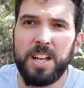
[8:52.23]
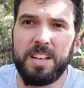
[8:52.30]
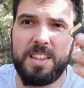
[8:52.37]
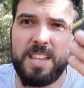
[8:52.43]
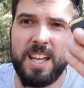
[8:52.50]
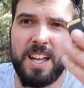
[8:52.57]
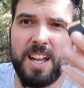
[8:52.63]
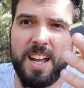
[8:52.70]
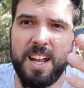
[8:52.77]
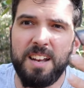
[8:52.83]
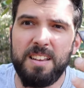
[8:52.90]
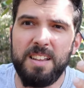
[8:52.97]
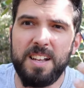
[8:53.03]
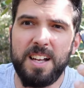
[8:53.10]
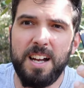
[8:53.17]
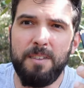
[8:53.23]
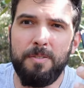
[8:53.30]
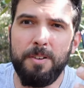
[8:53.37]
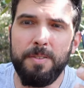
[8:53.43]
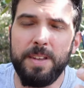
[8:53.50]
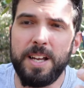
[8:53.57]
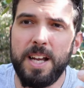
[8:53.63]
Os voy a enseñar cómo hago
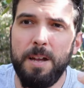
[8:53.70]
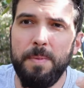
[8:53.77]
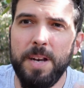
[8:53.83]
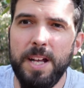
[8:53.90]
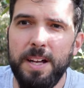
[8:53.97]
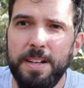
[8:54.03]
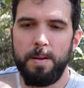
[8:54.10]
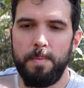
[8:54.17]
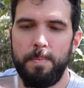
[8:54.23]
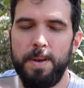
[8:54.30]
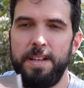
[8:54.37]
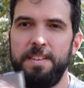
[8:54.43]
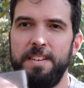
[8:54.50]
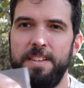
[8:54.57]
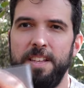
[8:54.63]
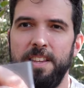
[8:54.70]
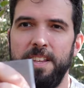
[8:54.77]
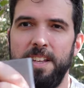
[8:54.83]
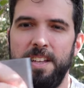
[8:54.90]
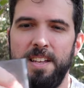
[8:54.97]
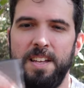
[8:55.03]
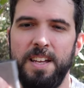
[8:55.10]
para pasar los vídeos al
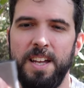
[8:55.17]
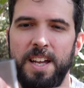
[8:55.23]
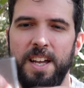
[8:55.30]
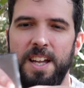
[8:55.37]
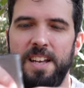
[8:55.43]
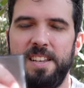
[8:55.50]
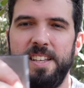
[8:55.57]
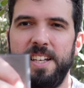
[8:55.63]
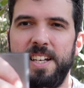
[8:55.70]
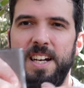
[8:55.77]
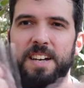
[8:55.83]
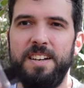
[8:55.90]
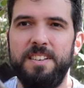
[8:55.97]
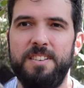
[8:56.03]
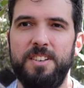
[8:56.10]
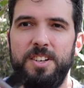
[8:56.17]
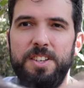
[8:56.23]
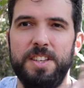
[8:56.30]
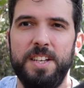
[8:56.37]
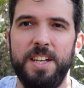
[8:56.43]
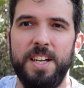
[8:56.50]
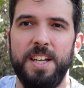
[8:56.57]
móvil. Conecto la
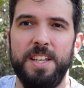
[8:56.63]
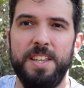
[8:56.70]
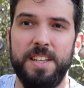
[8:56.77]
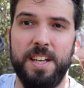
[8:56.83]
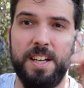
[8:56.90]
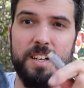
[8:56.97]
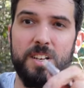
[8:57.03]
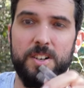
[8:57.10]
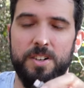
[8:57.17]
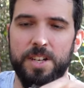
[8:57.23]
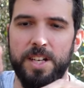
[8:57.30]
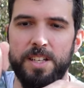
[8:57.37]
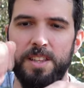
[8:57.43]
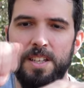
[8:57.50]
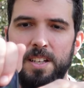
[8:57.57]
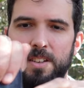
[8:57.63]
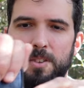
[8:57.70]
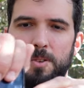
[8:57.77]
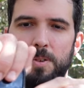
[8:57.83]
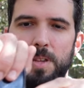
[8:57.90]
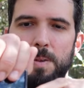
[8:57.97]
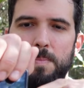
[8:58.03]
tarjeta SD al dispositivo y el
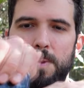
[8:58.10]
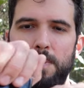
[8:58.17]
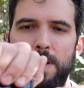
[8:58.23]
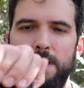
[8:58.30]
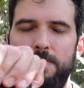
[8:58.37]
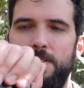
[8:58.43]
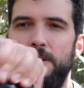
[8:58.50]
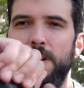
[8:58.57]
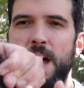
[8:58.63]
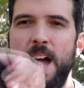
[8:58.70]
dispositivo